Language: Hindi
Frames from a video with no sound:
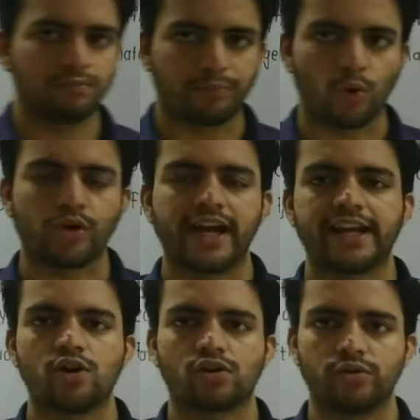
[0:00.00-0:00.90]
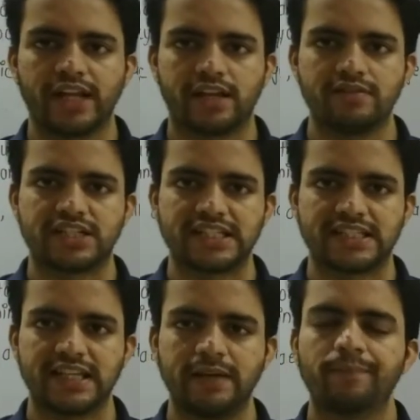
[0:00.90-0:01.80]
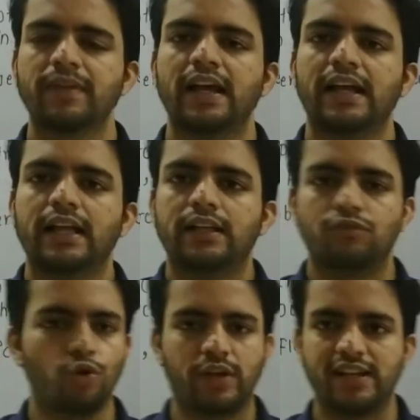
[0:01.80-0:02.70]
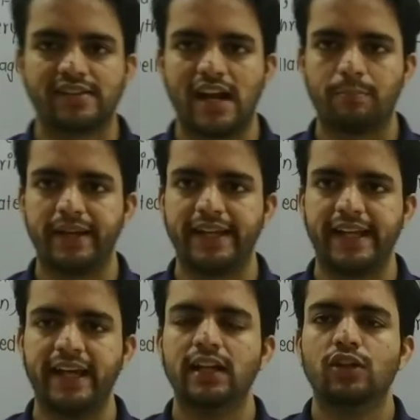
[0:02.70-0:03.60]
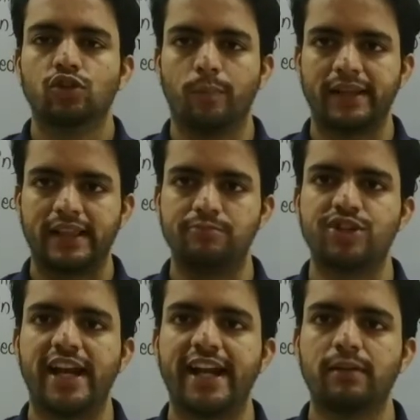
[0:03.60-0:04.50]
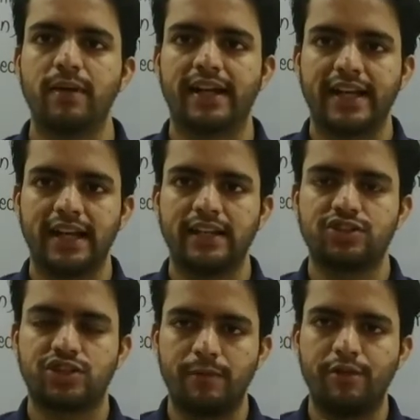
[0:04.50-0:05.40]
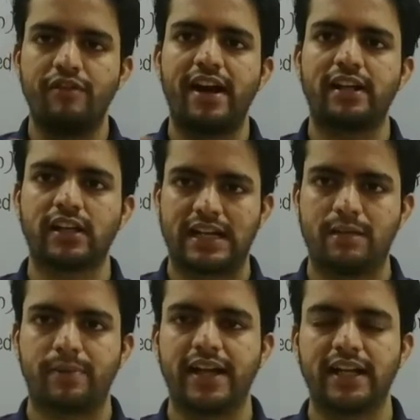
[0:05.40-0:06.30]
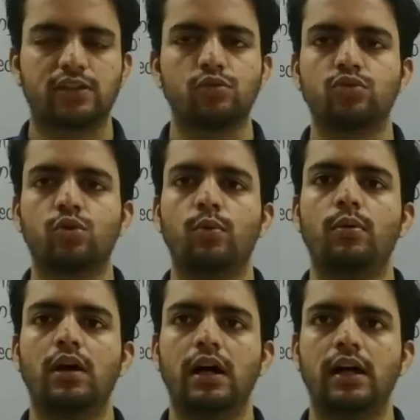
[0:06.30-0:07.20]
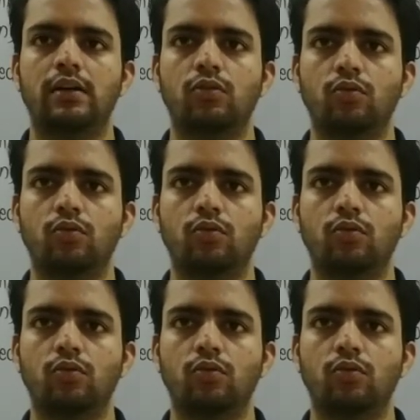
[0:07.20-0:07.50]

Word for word: प्रोकैरियोट होने की वजह से न्यूक्लियस यहाँ पे नहीं है तो मतलब जेनेटिक मटेरियल जब डिवाइड करना पड़ेगा तो उनको आ,